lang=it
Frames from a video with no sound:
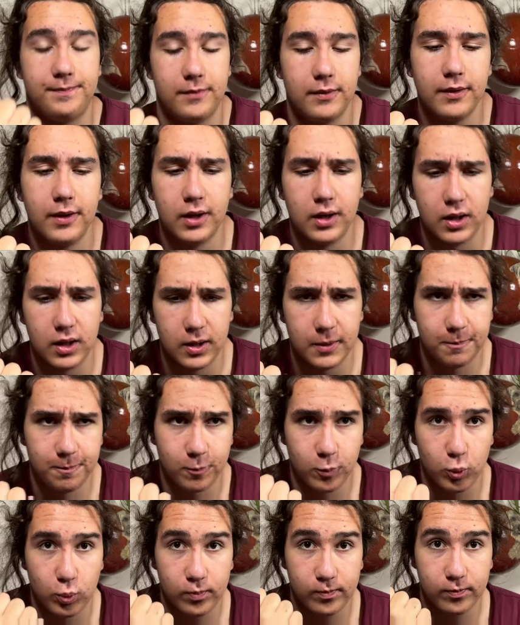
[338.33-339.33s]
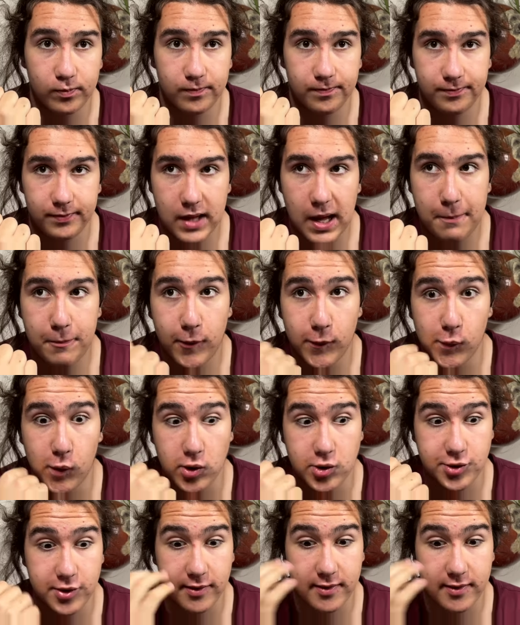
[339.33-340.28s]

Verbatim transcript: Um, Apple Watch